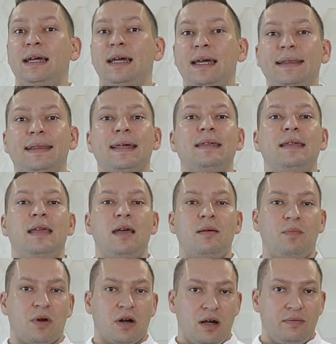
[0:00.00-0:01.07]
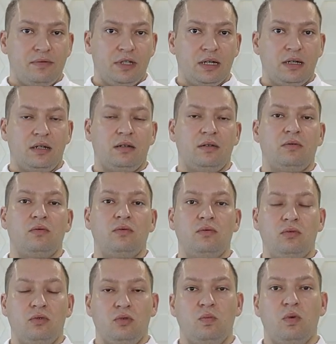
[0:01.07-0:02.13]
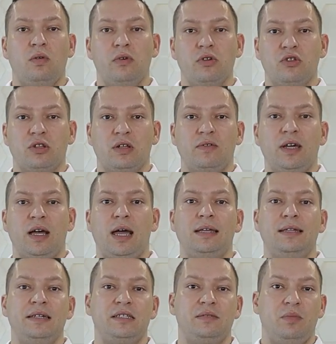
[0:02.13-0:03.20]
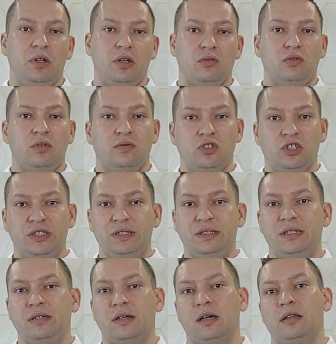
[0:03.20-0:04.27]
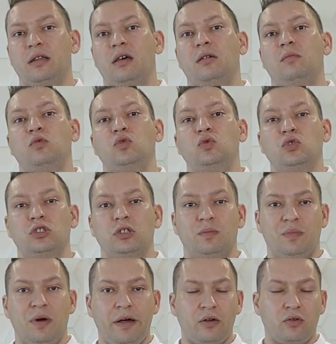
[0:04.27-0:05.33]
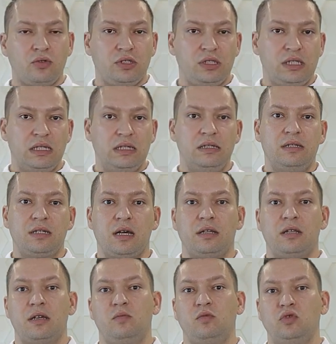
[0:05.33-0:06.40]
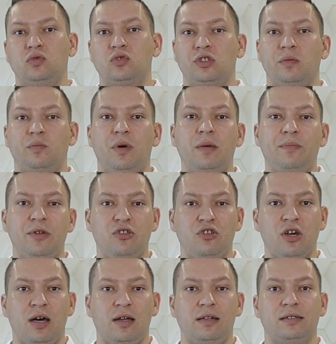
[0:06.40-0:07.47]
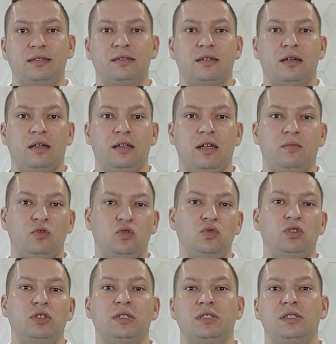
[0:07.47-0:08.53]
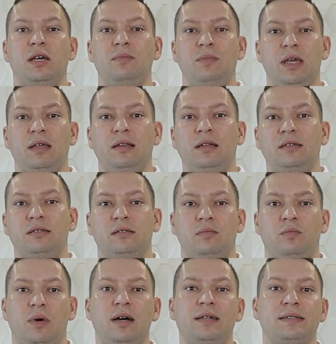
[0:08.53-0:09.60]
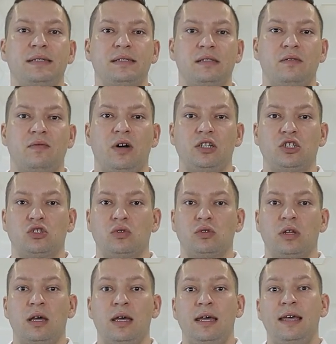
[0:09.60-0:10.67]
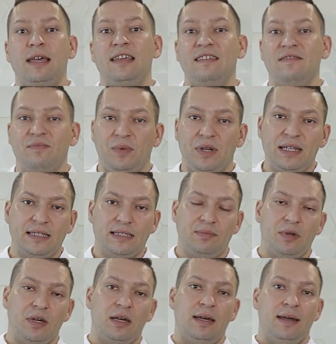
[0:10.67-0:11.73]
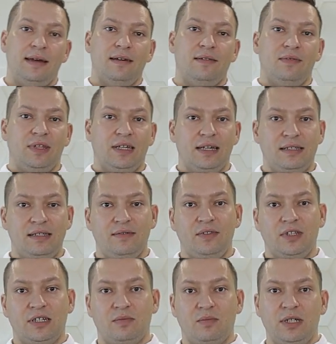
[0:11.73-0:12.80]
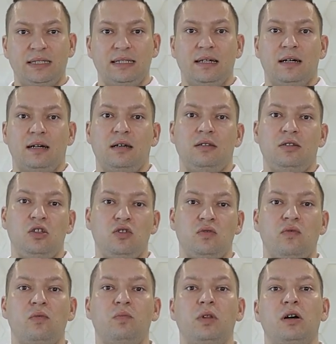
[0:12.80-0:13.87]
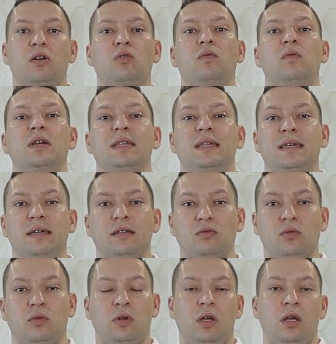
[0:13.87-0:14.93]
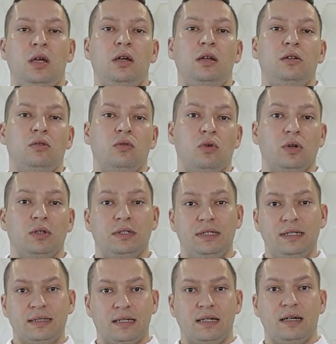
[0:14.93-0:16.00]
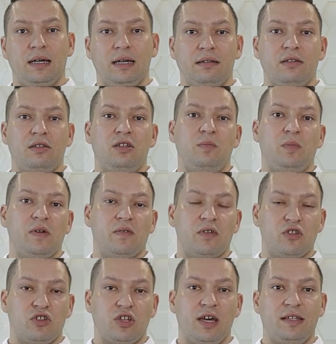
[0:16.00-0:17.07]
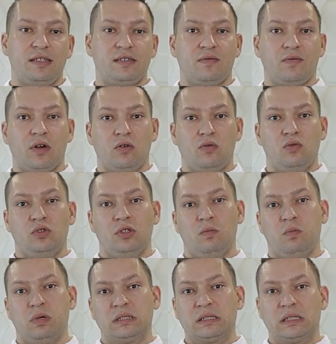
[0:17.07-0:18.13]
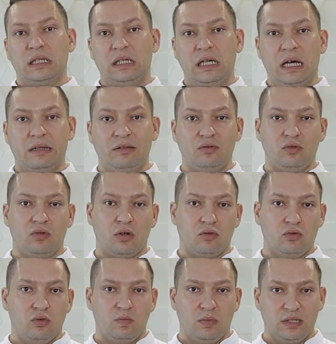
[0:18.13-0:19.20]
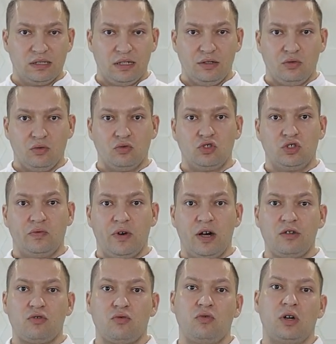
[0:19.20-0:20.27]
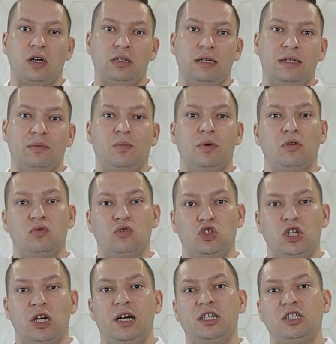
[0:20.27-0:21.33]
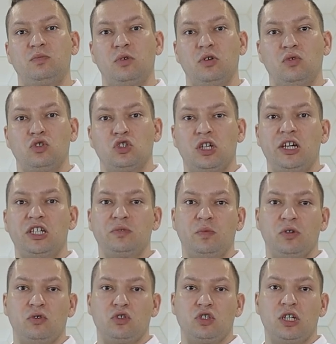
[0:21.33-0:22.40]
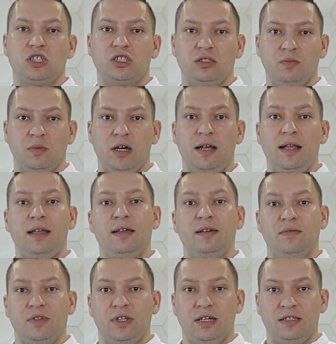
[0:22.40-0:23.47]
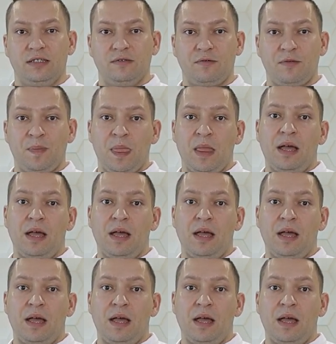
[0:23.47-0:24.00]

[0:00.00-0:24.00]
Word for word: Это неправда. У любого человека есть периоды в жизни, когда ему нужно погрустить, когда ему нужно попечалиться, когда ему нужно замедлиться, поосознавать что-то. И в принципе в негативных мыслях ничего плохого нету. Но если это не превращается в какую-то постоянную такую мысленную жвачку, когда ты погружаешь, погружаешь, погружаешь себя в негатив.